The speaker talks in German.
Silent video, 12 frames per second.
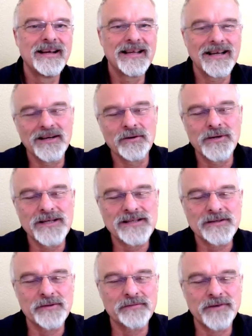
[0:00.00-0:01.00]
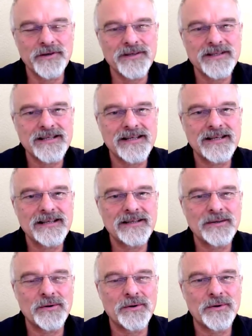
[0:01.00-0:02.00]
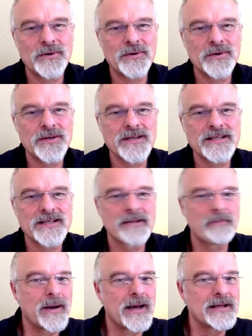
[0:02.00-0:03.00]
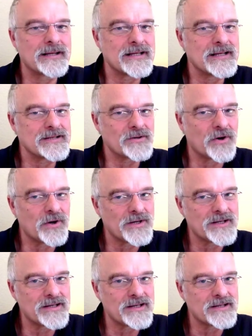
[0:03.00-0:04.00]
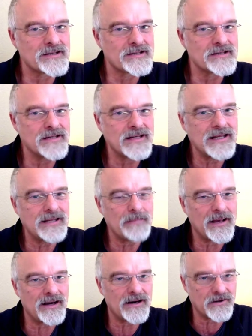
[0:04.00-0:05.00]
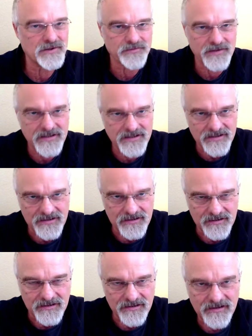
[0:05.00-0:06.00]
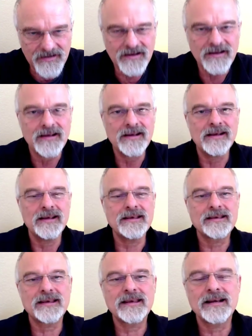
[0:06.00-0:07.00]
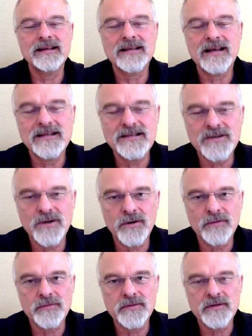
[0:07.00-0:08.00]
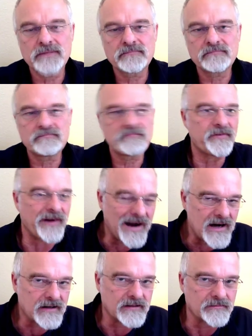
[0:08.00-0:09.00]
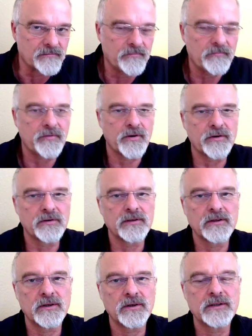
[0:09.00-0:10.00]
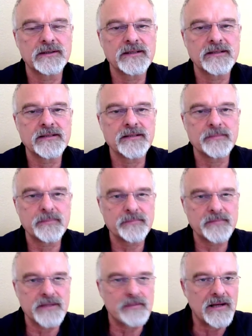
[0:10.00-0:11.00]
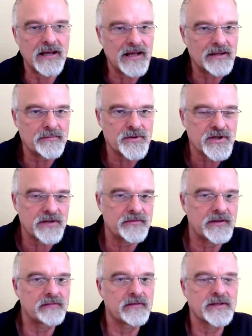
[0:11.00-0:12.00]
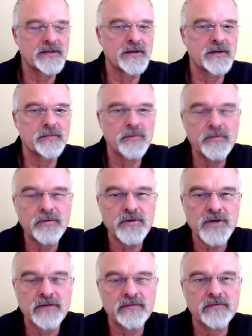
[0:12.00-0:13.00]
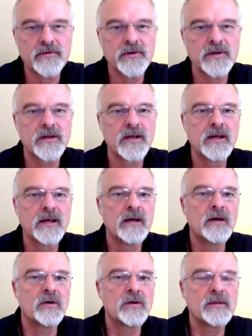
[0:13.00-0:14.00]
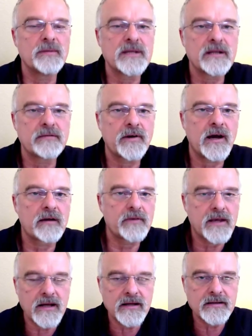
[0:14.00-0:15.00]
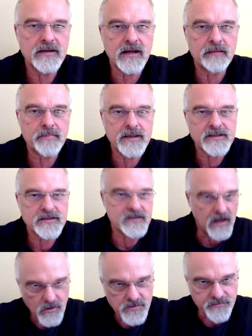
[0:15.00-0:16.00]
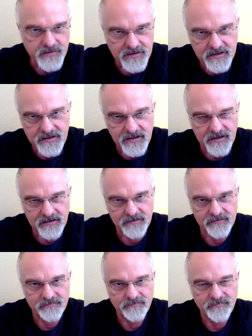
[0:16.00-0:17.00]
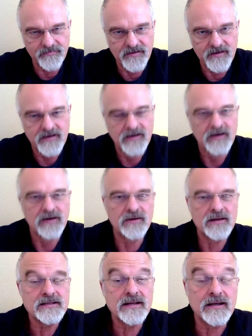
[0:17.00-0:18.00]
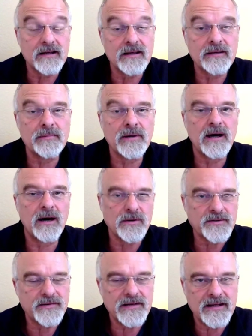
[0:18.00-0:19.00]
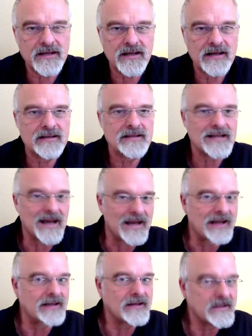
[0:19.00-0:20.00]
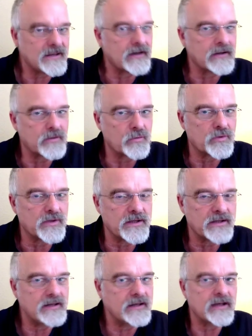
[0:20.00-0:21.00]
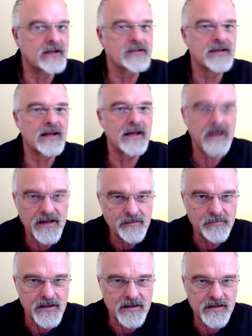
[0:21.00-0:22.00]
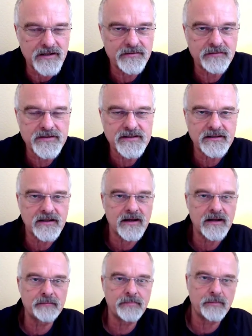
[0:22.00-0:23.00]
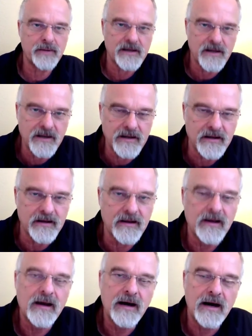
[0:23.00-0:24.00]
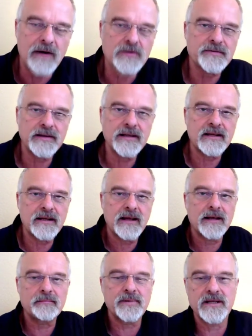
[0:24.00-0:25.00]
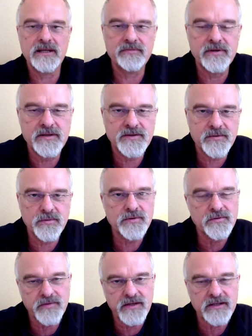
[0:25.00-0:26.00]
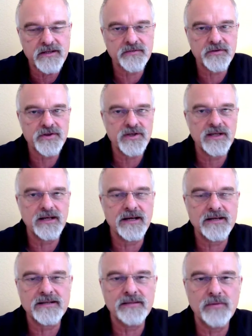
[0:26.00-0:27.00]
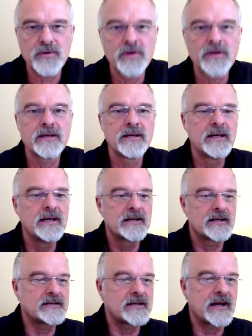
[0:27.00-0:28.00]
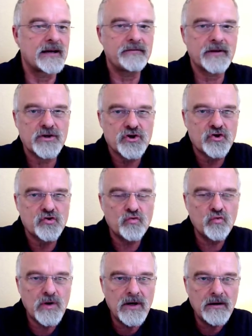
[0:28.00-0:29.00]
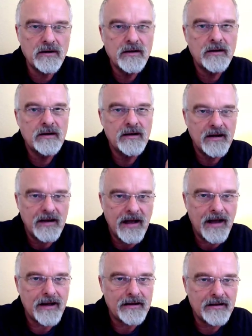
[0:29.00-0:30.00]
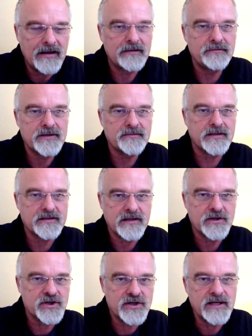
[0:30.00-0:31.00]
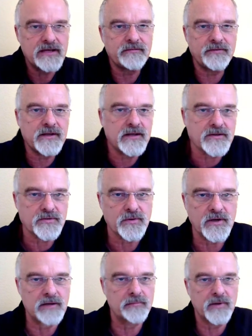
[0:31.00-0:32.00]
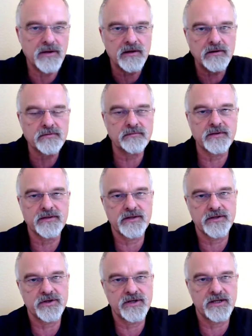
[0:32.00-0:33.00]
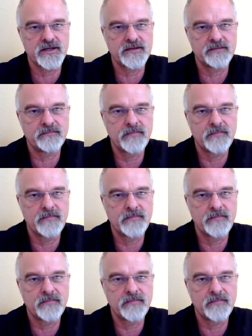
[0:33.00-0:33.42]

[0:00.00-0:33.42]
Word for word: Ja, hallo, hier ist der Tom Freudenthal und meine These heute ist, nie mehr auswendig lernen. Ich kriege halt ganz oft Fragen von Leuten, die sich mit dem Thema Lernen beschäftigen, weil sie irgendeine Prüfung schaffen wollen und die mich dann fragen, wie kann ich denn am besten auswendig lernen? Und dann sage ich immer, auswendig lernen ist eigentlich keine gute Idee, ganz generell mal nicht, weil wir sind ja keine Papageien. Auswendig lernen per Definition, so wie ich das verstehe, heißt im Grunde, dass ich einfach stur lerne etwas, was da steht, wiederzugeben, genauso wie es da steht.